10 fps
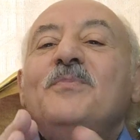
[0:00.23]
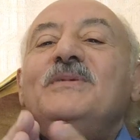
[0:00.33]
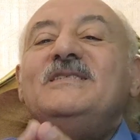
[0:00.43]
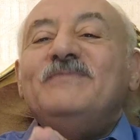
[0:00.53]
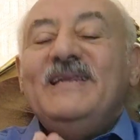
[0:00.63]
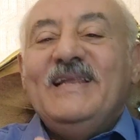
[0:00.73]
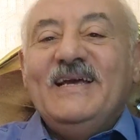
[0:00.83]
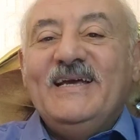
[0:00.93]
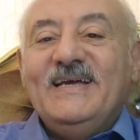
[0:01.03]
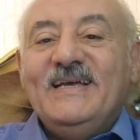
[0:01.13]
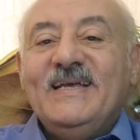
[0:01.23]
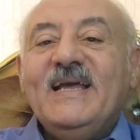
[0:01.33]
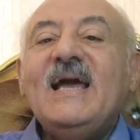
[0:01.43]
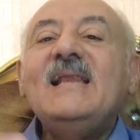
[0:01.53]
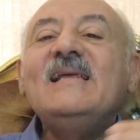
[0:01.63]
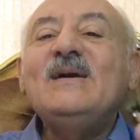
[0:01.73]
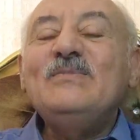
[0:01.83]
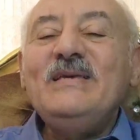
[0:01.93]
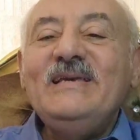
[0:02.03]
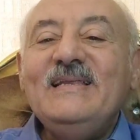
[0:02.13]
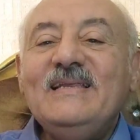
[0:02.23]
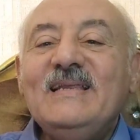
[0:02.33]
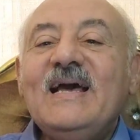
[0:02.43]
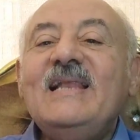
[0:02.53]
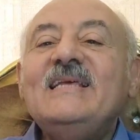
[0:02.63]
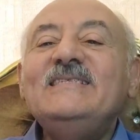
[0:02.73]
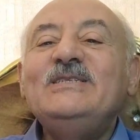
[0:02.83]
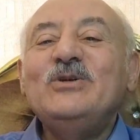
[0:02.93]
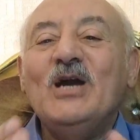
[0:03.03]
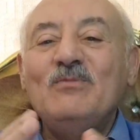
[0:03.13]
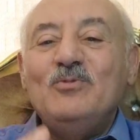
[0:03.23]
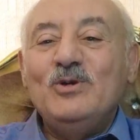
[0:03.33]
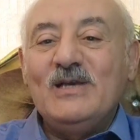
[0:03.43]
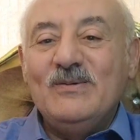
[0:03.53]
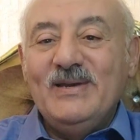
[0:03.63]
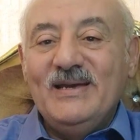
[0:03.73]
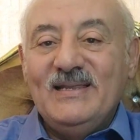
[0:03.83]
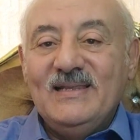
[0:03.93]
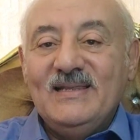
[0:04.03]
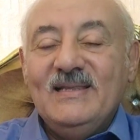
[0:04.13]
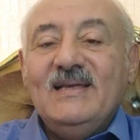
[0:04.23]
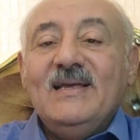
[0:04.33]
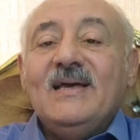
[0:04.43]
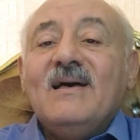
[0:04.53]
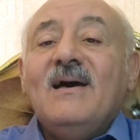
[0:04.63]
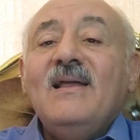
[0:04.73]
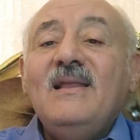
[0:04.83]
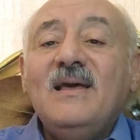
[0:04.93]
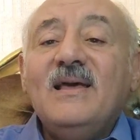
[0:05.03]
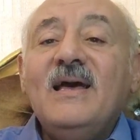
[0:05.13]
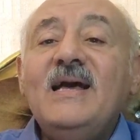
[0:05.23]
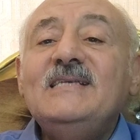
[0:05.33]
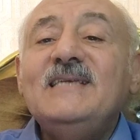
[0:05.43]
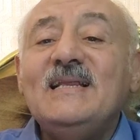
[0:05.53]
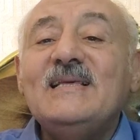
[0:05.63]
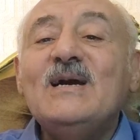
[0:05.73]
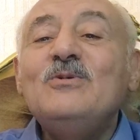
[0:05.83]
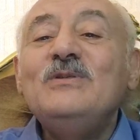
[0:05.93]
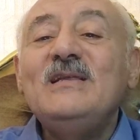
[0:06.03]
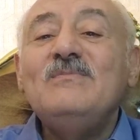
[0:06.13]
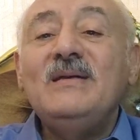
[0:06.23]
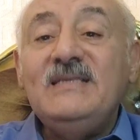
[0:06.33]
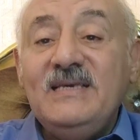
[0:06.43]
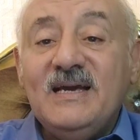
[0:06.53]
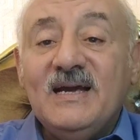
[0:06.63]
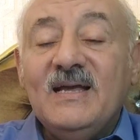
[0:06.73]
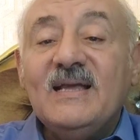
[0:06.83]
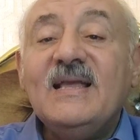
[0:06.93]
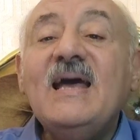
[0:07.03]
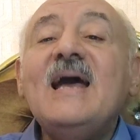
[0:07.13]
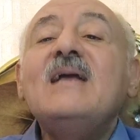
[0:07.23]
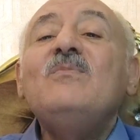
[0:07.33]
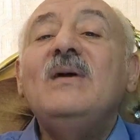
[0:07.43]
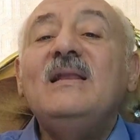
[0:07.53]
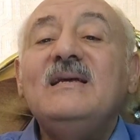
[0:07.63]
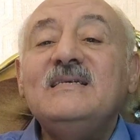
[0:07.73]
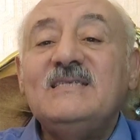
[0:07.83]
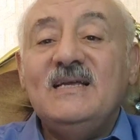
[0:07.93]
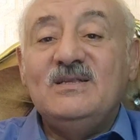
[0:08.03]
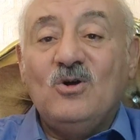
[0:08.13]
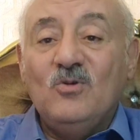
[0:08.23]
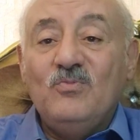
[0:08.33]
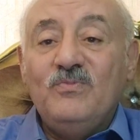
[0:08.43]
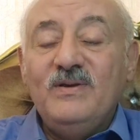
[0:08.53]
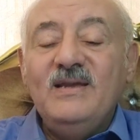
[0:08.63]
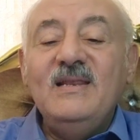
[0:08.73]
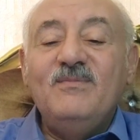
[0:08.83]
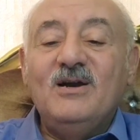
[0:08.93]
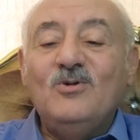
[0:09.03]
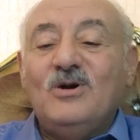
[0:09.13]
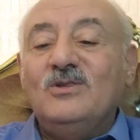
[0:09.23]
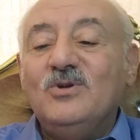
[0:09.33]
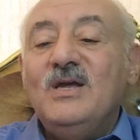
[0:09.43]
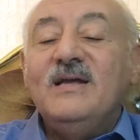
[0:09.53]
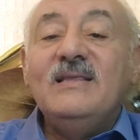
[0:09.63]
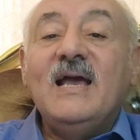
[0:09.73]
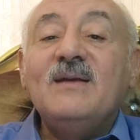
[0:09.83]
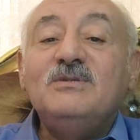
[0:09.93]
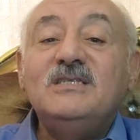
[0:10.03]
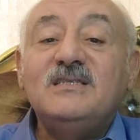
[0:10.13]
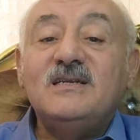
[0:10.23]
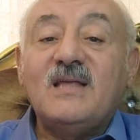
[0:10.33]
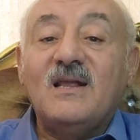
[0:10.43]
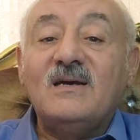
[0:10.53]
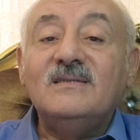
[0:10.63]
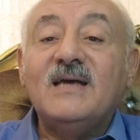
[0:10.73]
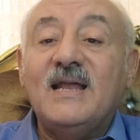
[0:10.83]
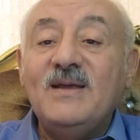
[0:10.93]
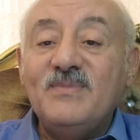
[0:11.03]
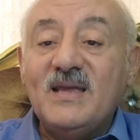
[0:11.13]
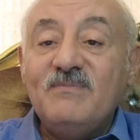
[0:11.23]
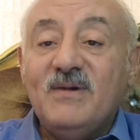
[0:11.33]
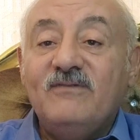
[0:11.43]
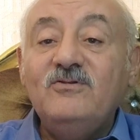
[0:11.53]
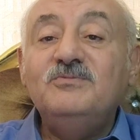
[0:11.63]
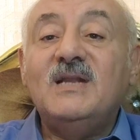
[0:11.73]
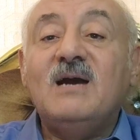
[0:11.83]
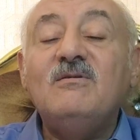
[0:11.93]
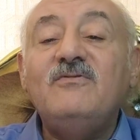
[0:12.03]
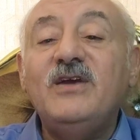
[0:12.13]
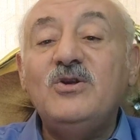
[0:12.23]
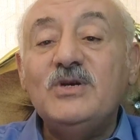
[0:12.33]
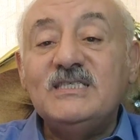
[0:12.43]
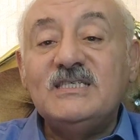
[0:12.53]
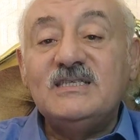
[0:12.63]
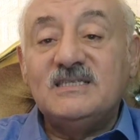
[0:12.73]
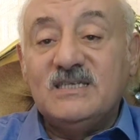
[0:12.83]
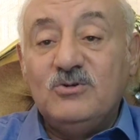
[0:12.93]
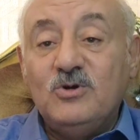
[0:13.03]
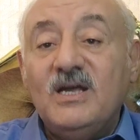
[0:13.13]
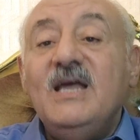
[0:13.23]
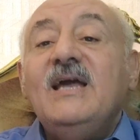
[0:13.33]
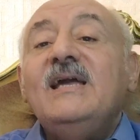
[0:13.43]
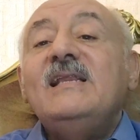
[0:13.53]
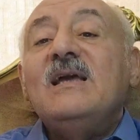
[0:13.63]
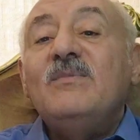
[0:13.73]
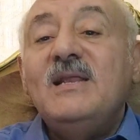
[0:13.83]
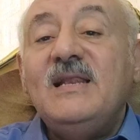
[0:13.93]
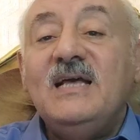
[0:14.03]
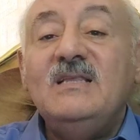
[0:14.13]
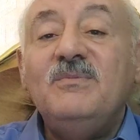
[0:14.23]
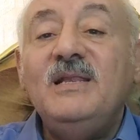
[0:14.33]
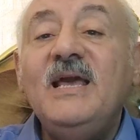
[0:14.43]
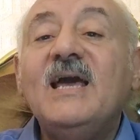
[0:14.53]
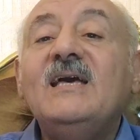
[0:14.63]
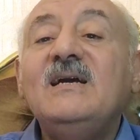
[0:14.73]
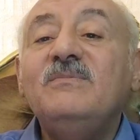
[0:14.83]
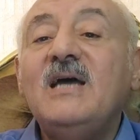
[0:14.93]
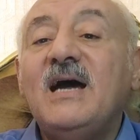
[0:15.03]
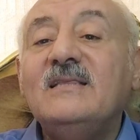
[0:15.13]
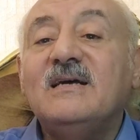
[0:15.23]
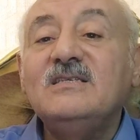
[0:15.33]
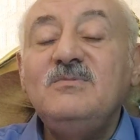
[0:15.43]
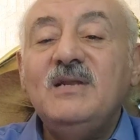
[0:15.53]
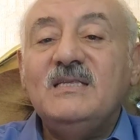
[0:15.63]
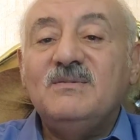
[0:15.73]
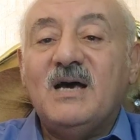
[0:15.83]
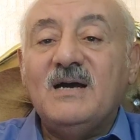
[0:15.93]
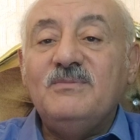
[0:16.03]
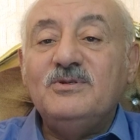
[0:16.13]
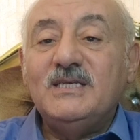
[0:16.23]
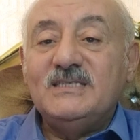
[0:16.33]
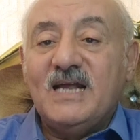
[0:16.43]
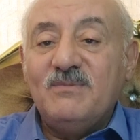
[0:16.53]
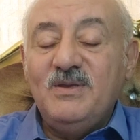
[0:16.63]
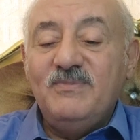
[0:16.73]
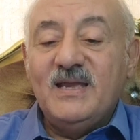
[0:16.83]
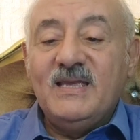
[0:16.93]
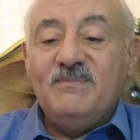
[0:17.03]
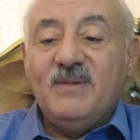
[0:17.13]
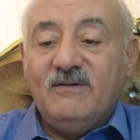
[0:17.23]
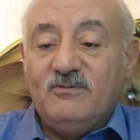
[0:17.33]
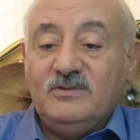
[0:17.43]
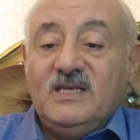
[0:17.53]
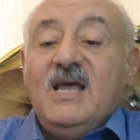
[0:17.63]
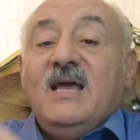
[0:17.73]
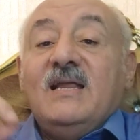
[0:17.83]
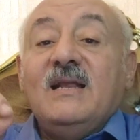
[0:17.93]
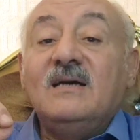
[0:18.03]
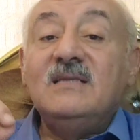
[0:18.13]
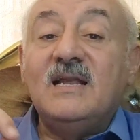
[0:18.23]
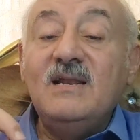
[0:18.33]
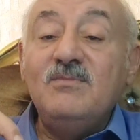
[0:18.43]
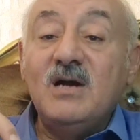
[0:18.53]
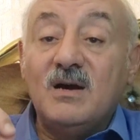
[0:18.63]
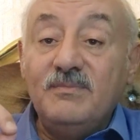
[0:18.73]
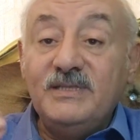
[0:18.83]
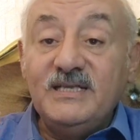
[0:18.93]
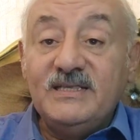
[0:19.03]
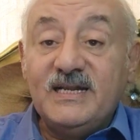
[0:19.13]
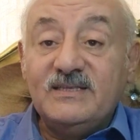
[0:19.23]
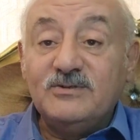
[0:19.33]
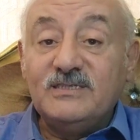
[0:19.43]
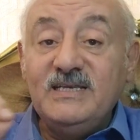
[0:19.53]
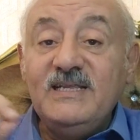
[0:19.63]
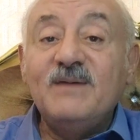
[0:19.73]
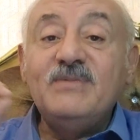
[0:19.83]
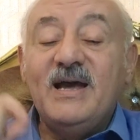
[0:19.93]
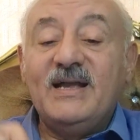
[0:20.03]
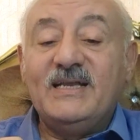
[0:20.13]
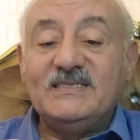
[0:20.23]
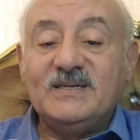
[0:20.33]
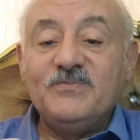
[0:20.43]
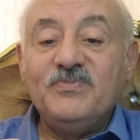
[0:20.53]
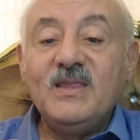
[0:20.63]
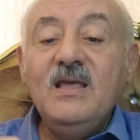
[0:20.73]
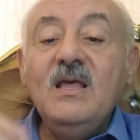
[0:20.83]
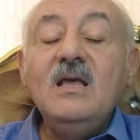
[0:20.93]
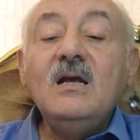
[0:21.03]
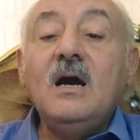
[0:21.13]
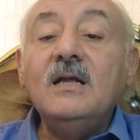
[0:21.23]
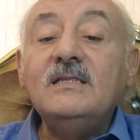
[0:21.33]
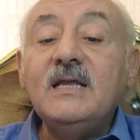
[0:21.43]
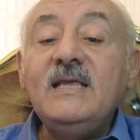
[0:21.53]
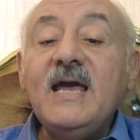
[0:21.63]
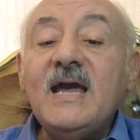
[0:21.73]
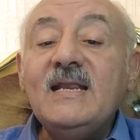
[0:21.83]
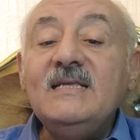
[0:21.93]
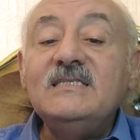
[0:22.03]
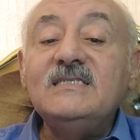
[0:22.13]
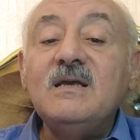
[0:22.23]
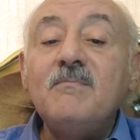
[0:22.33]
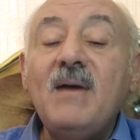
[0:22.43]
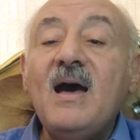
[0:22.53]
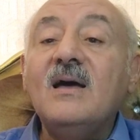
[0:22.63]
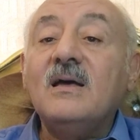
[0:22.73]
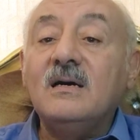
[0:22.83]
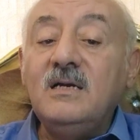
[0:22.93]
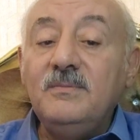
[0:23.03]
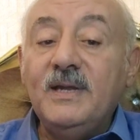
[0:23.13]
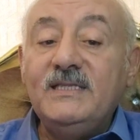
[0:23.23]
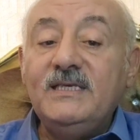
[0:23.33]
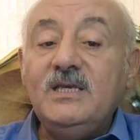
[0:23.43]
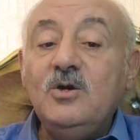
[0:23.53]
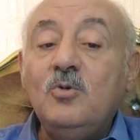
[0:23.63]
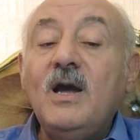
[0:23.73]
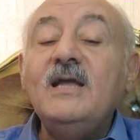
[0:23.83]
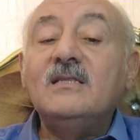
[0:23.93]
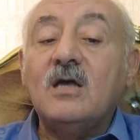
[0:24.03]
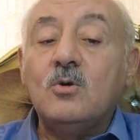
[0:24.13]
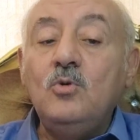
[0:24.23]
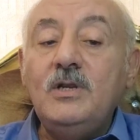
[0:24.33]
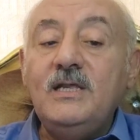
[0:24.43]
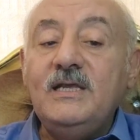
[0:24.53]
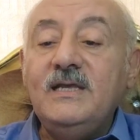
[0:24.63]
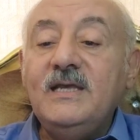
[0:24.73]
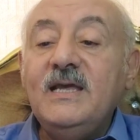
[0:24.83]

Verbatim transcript: بسم الله الجميل الذي يحب الجمال خالق هذا الكون البديع كأجمل رسالة حب إلى مخلوقاته دي حلقة من سلسلة حلقات أحلام نجيب محفوظ بنحاول فيها نمسك تذوق الجمال الأدبي لآخر إبداعات عظيم الأدب العربي أستاذ الحبيب نجيب محفوظ النهاردة الحلم رقم 263 يبدأ هكذا رأيتني أجلس مع قريبتي وهي تقول لي